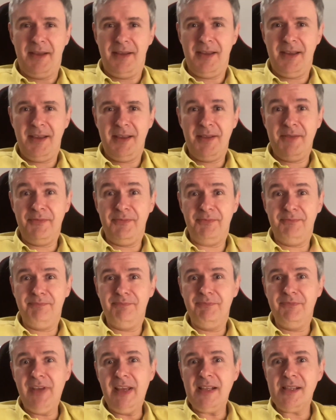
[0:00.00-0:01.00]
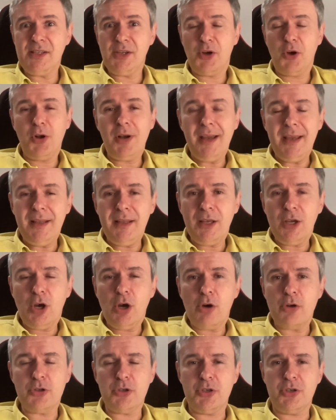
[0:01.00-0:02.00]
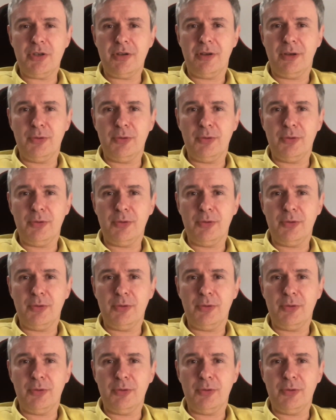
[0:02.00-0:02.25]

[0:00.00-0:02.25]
E, więc kolejny gość,